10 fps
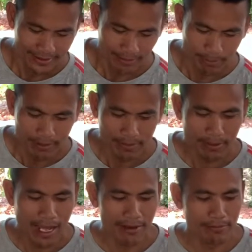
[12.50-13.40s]
จะเป็นมะ
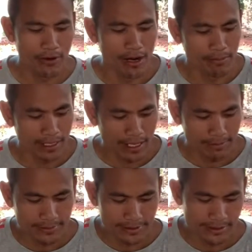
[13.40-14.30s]
พร้าวน้ำหอมนะครับ
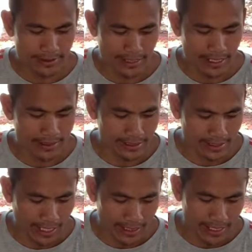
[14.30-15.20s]
จะสังเกต